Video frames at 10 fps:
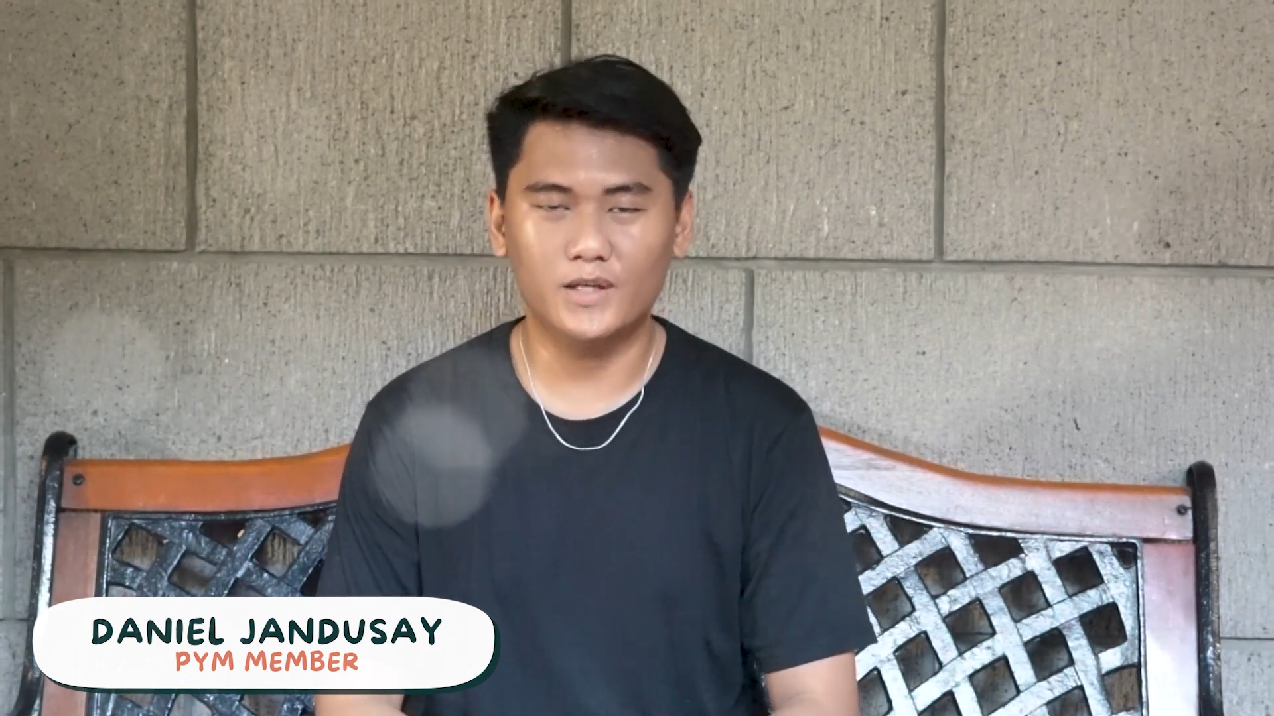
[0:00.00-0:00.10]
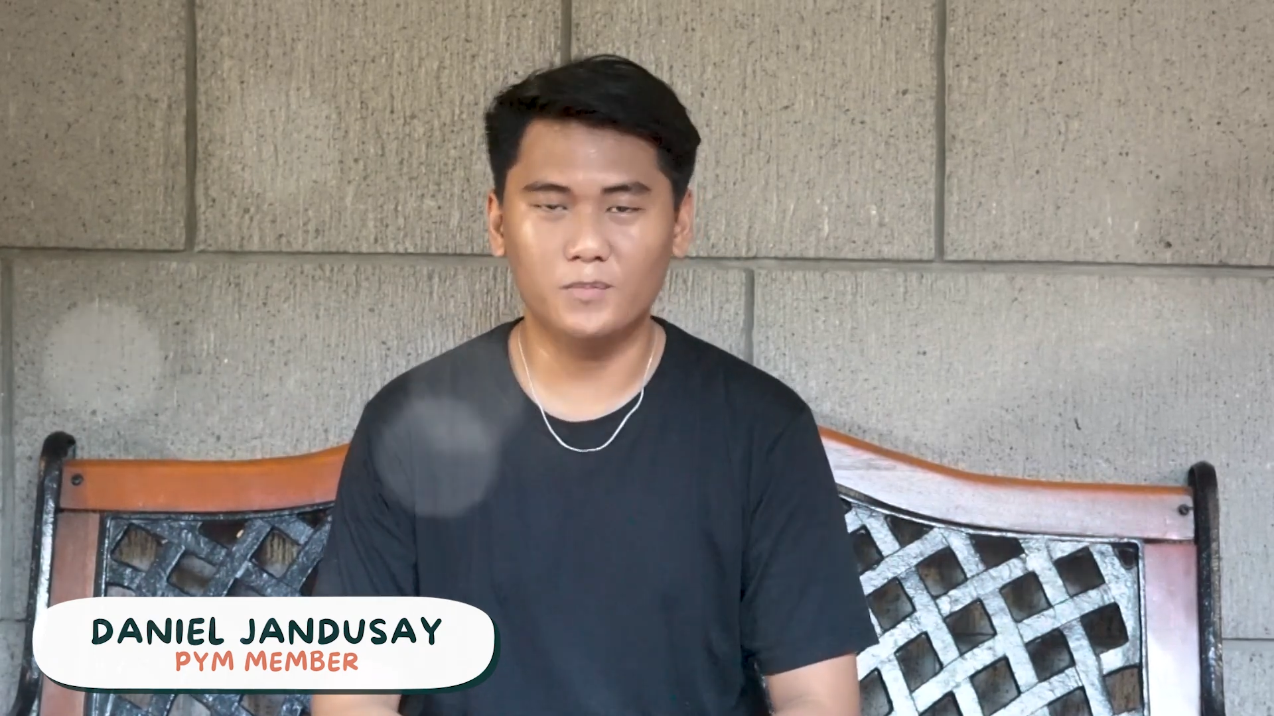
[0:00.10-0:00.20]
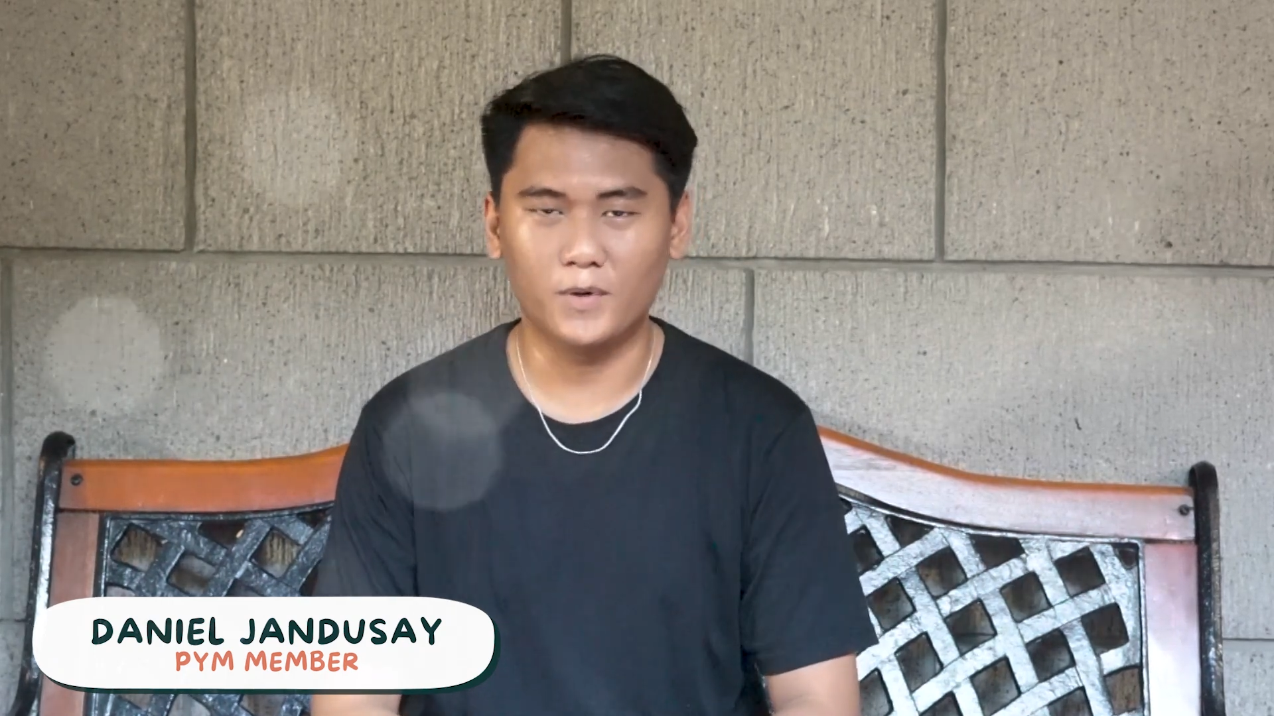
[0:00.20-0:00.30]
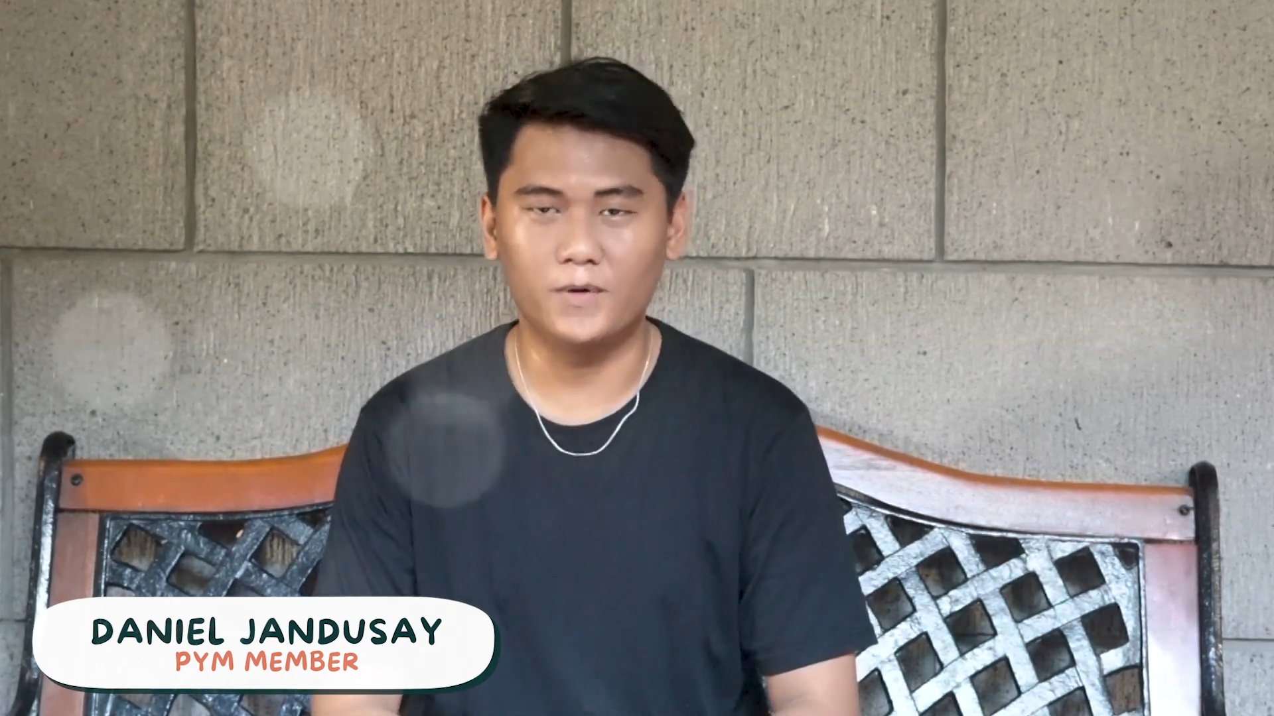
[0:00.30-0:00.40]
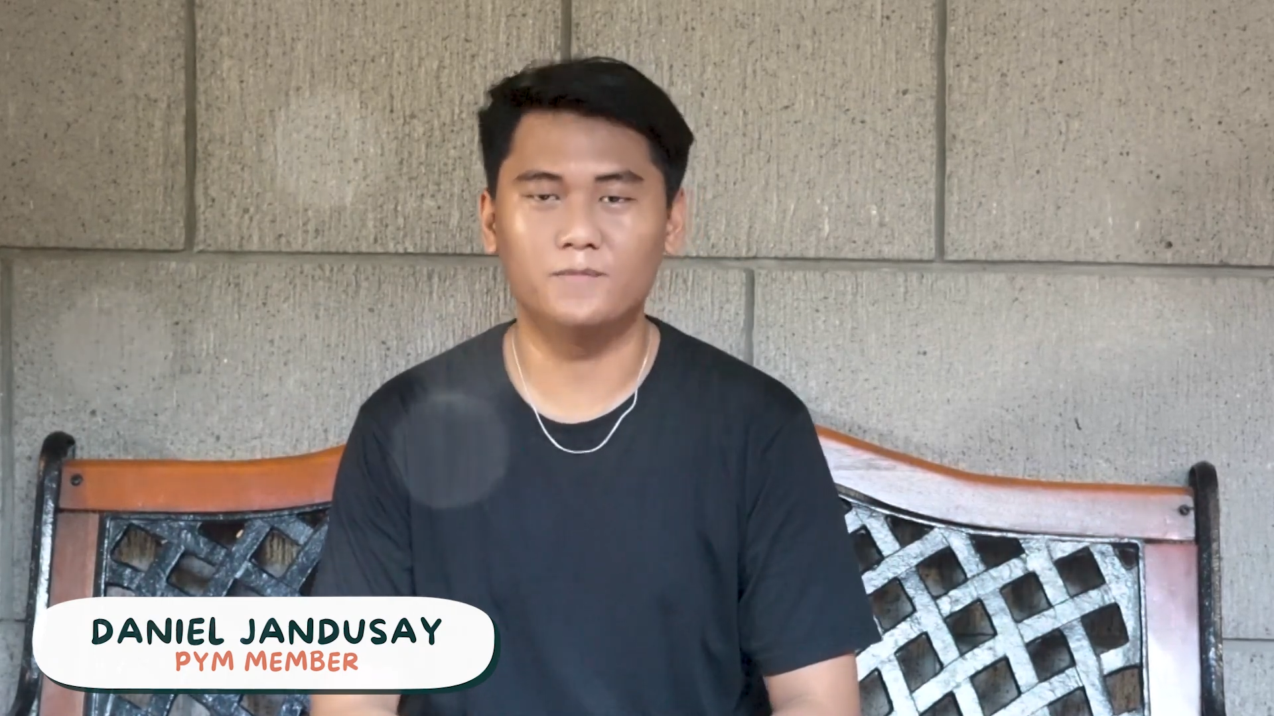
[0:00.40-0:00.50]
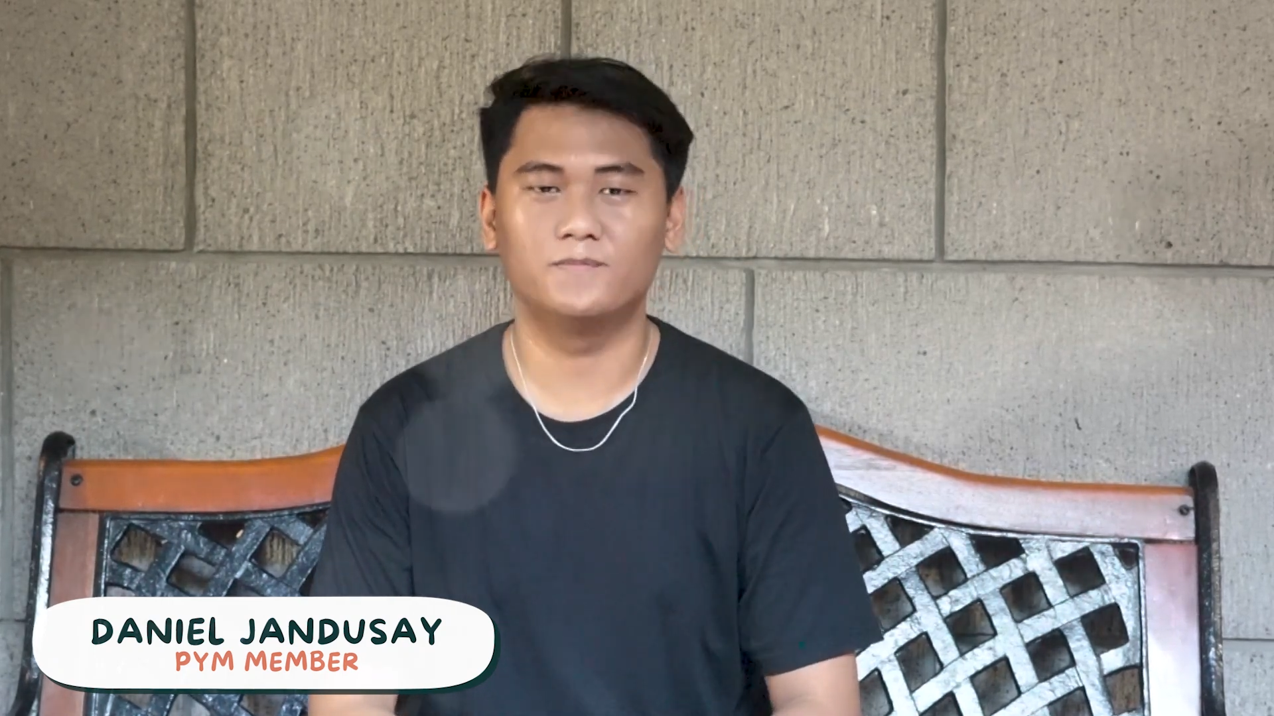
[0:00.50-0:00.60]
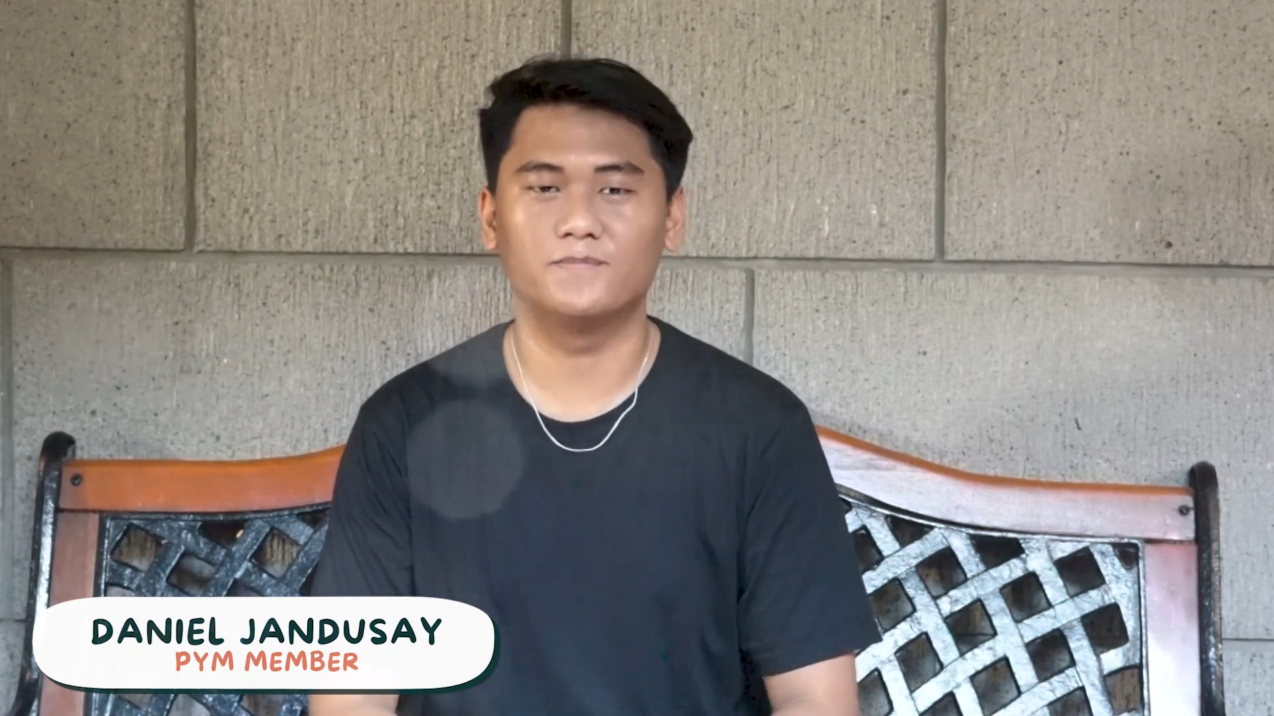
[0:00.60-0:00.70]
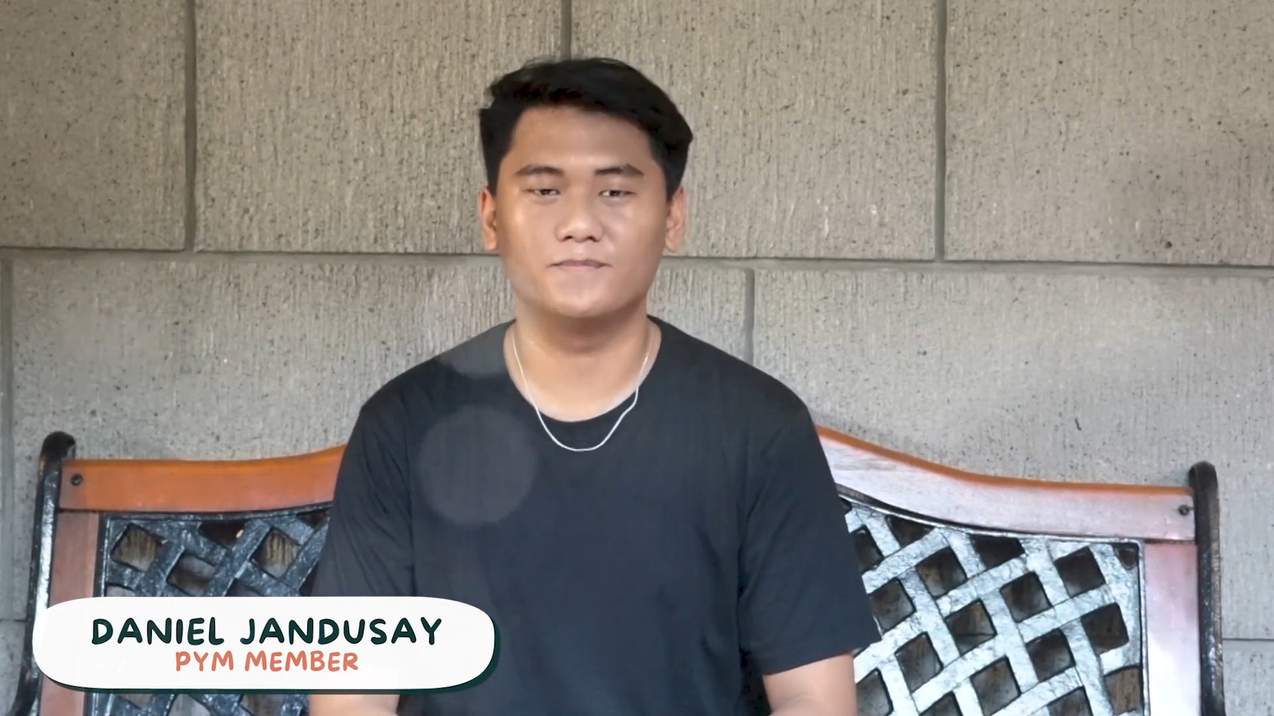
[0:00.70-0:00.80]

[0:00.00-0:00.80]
Thank you po.